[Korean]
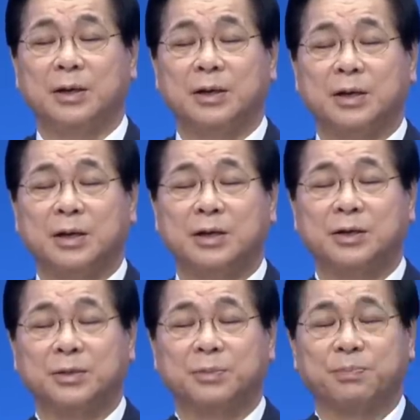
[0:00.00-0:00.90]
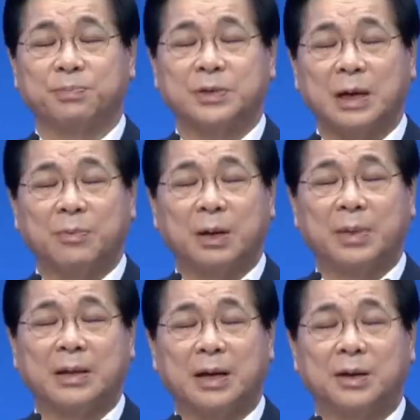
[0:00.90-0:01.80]
2층 창문에
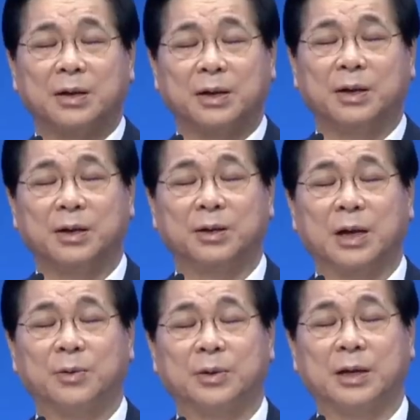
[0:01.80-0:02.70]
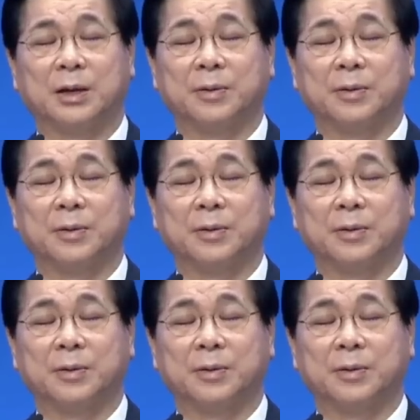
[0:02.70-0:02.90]
매달려 있는 가운데